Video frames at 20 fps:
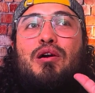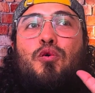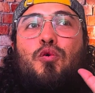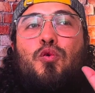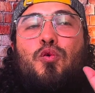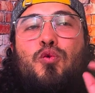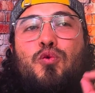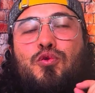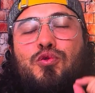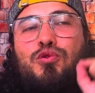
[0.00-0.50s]

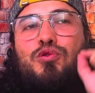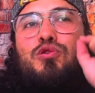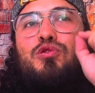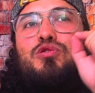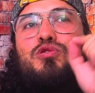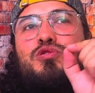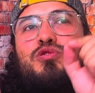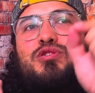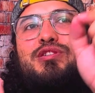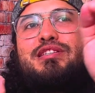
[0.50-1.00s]

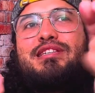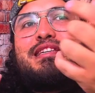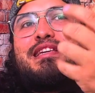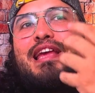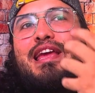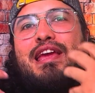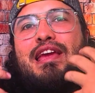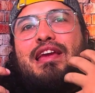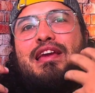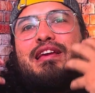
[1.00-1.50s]
uno
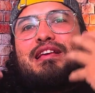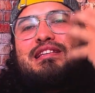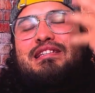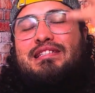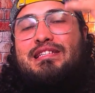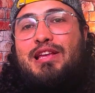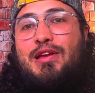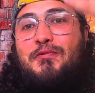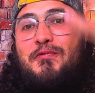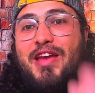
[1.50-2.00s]
se
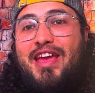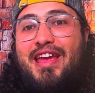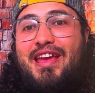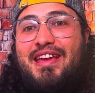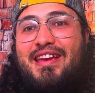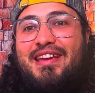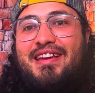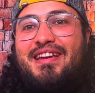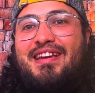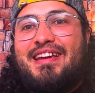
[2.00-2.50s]

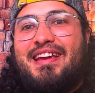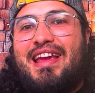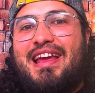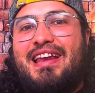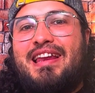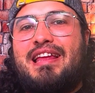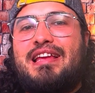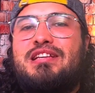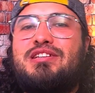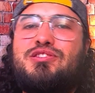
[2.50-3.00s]
ve en
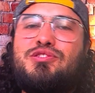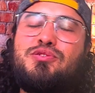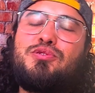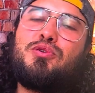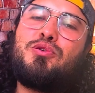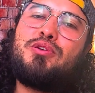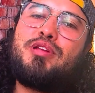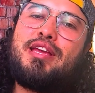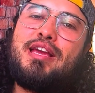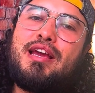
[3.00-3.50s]
la
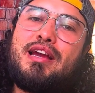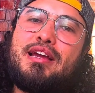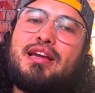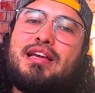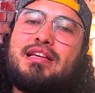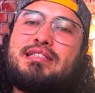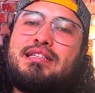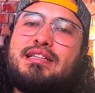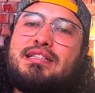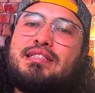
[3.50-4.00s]
historia
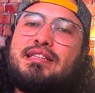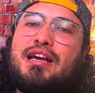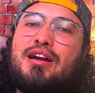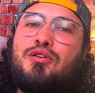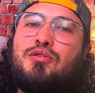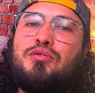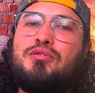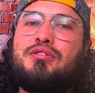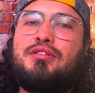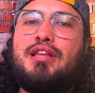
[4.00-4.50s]
que se está
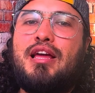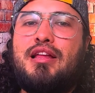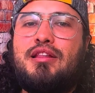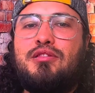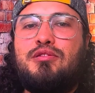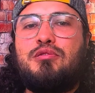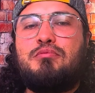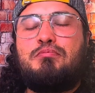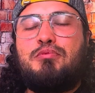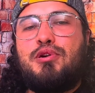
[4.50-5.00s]

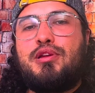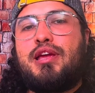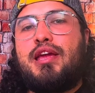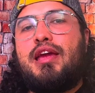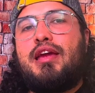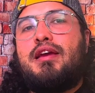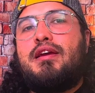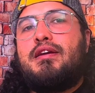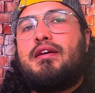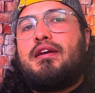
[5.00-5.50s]
contando
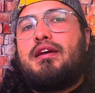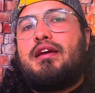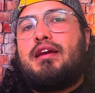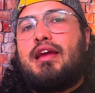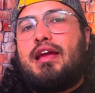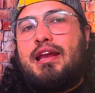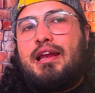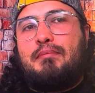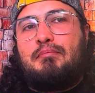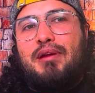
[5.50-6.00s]
porque
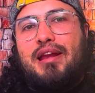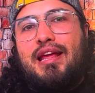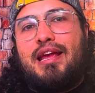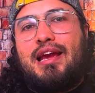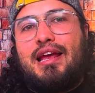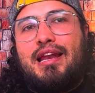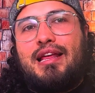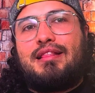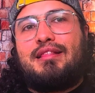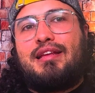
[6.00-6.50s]
en
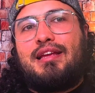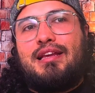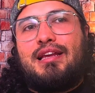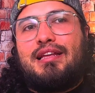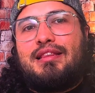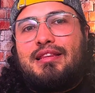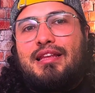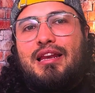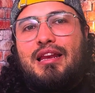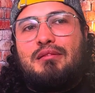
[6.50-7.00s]
América Latina
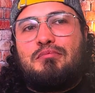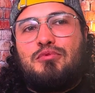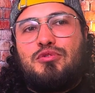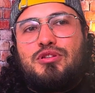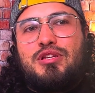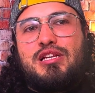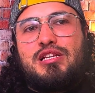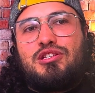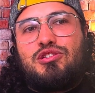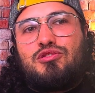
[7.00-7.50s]

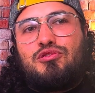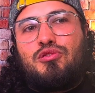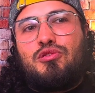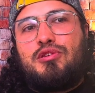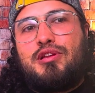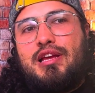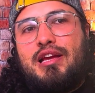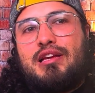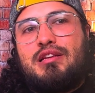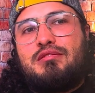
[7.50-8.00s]
tenemos
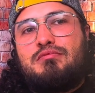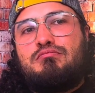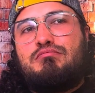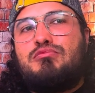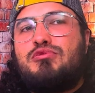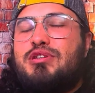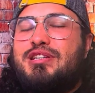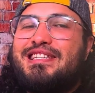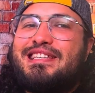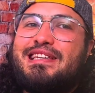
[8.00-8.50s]
historias
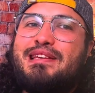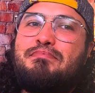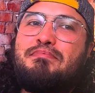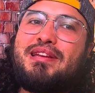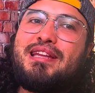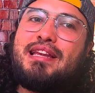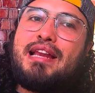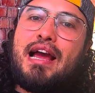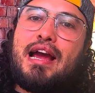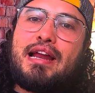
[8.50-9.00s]
muy
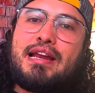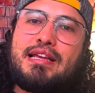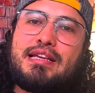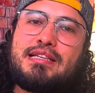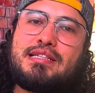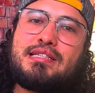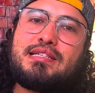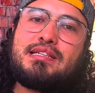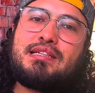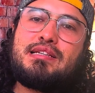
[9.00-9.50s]

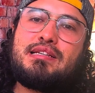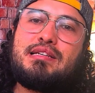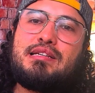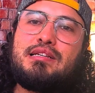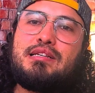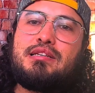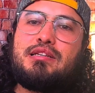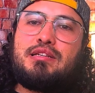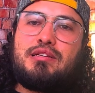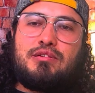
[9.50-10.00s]
similares,
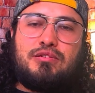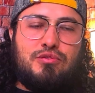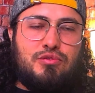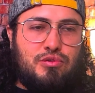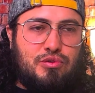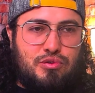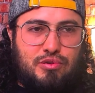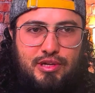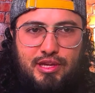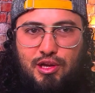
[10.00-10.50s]

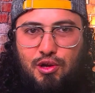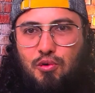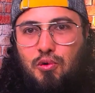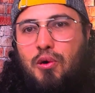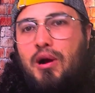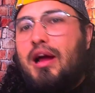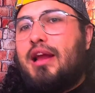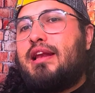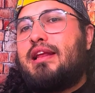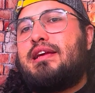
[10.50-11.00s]
no
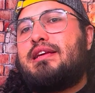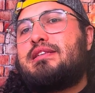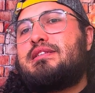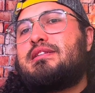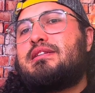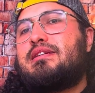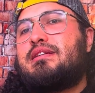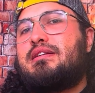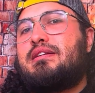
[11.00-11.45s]
iguales,